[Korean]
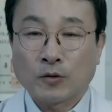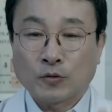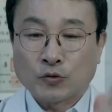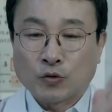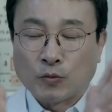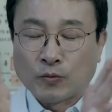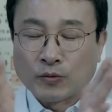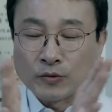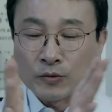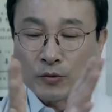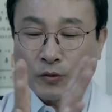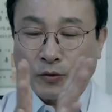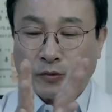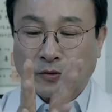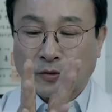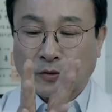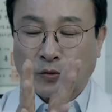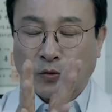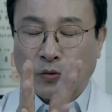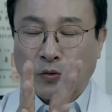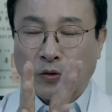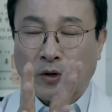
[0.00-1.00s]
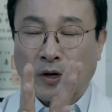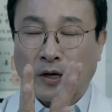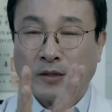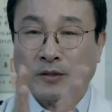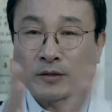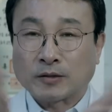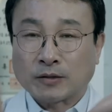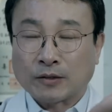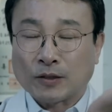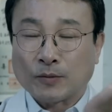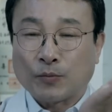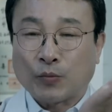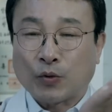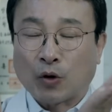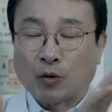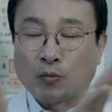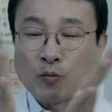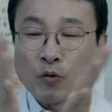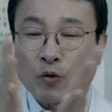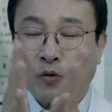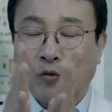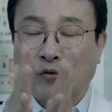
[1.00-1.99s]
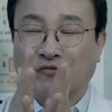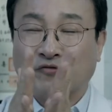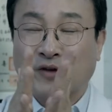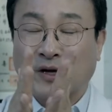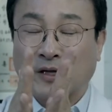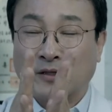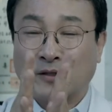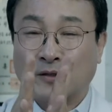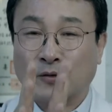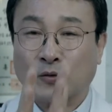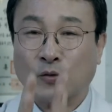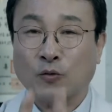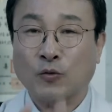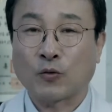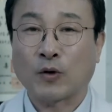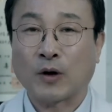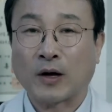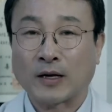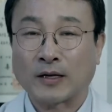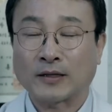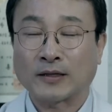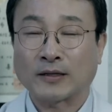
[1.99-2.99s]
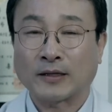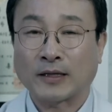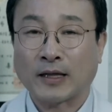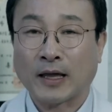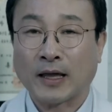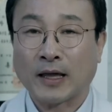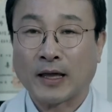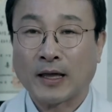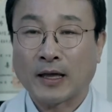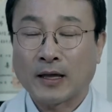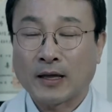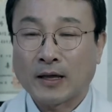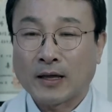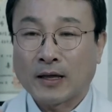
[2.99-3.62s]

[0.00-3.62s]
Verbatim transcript: 좁은 곳을 통과하는 이 병목 구간을 통과할 때